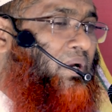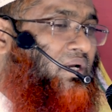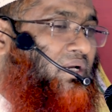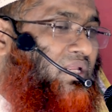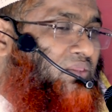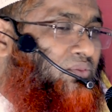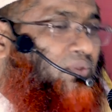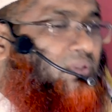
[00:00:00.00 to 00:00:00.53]

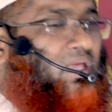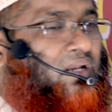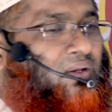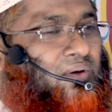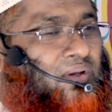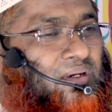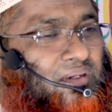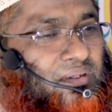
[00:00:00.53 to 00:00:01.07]
পাণ্ডিত্য দান
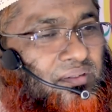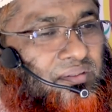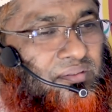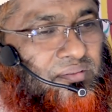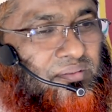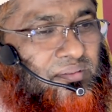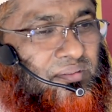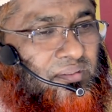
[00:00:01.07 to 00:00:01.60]
করেন
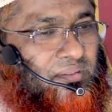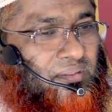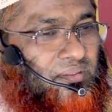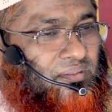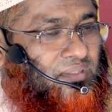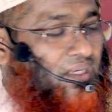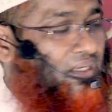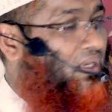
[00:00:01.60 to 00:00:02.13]

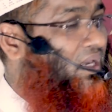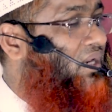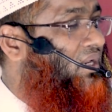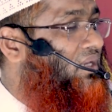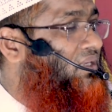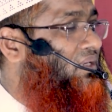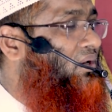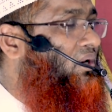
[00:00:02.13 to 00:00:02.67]
তাকে
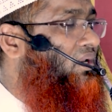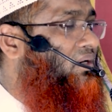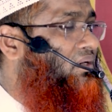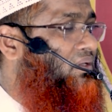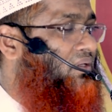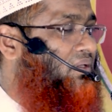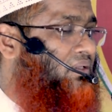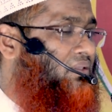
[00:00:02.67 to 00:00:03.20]
আল্লাহ কি করেন
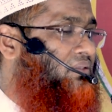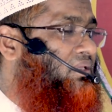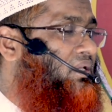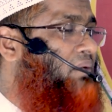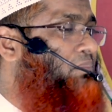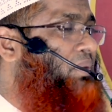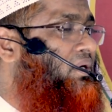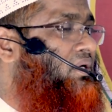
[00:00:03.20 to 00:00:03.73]

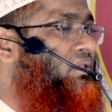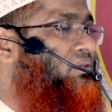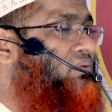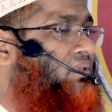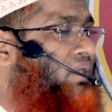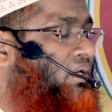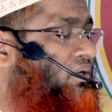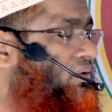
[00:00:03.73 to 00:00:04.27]
দিনের পাণ্ডিত্য দান